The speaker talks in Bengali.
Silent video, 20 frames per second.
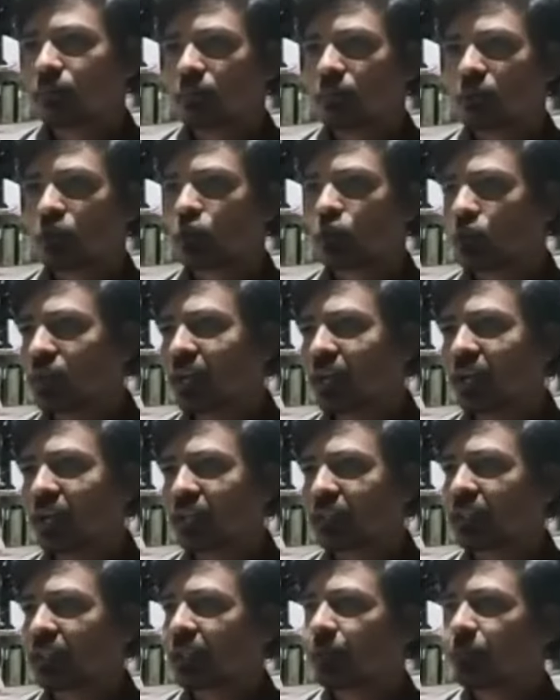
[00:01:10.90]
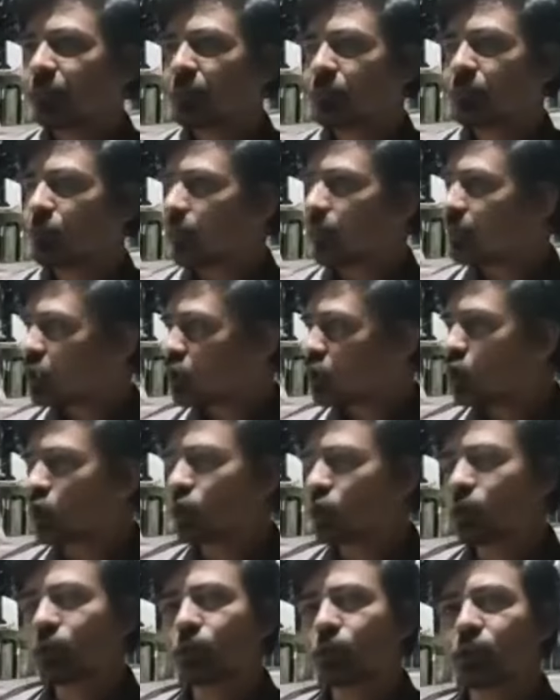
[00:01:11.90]
কিছুদিন আগে যে মর্মান্তিক
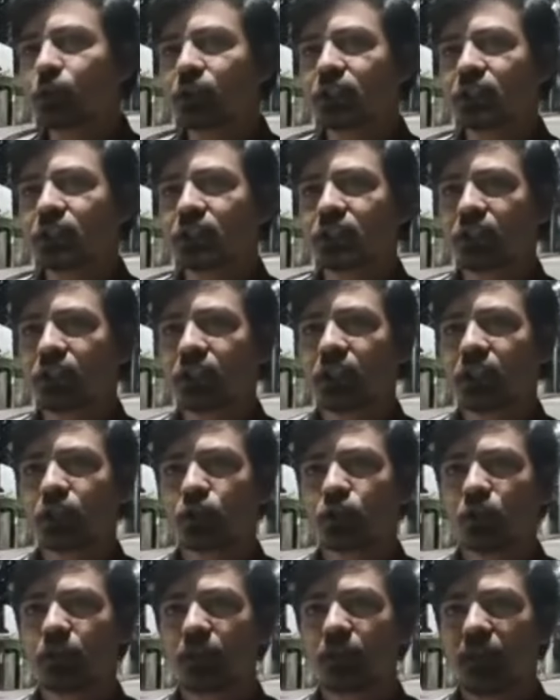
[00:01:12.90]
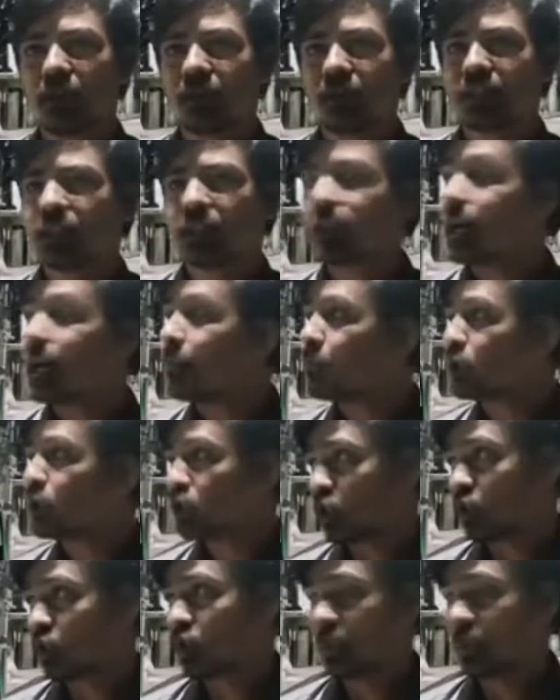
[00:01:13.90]
ঘটনা ঘটেছে সেটা আসলে আমাদের কাম্য
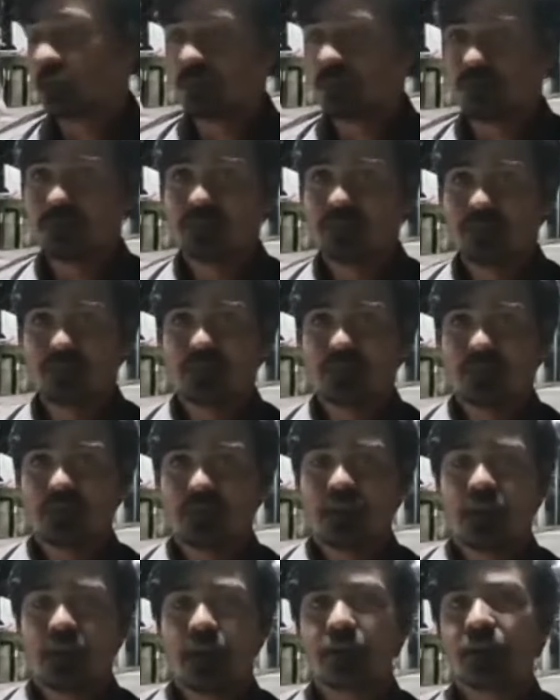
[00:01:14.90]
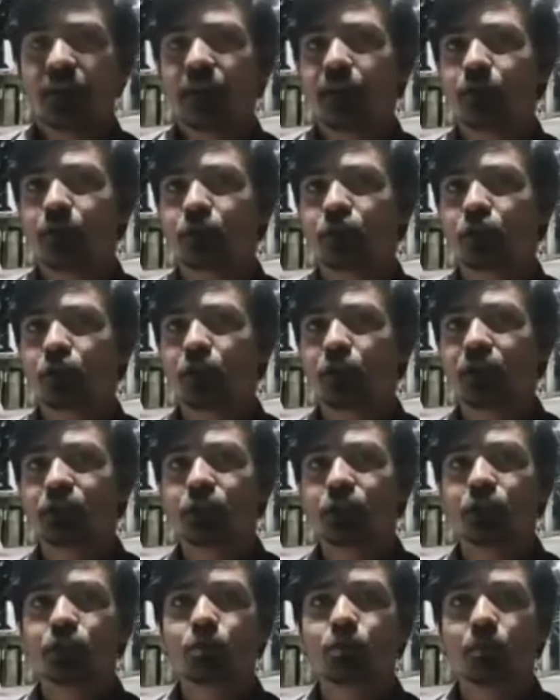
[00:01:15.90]
ছিল না আমরা কাম্য ছিল না
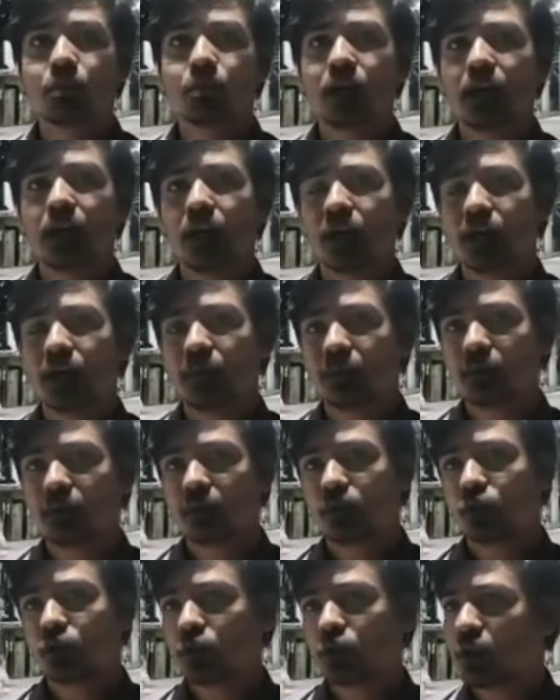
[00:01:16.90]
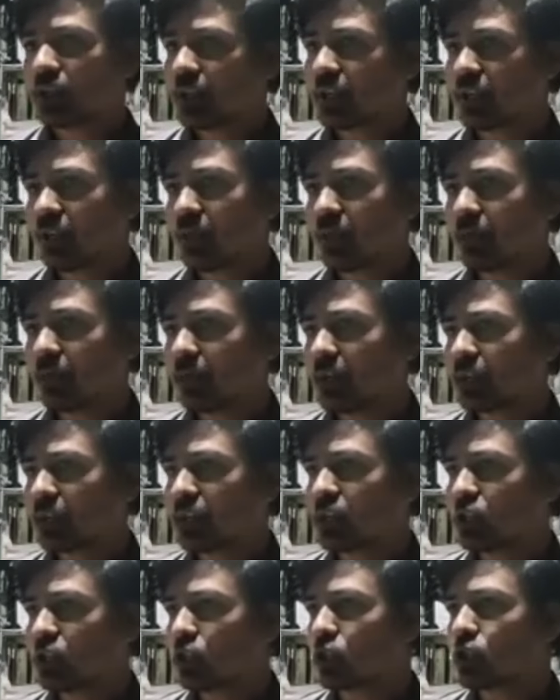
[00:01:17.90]
যেহেতু বা সরকার একটা
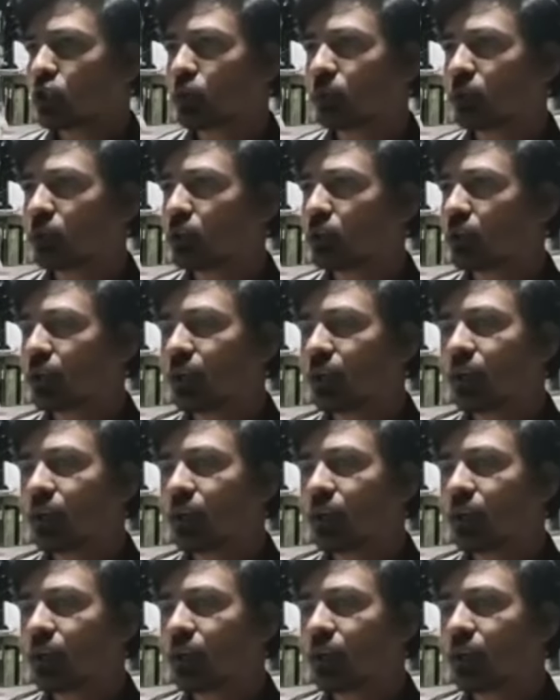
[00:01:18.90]
নির্দিষ্ট মধ্যে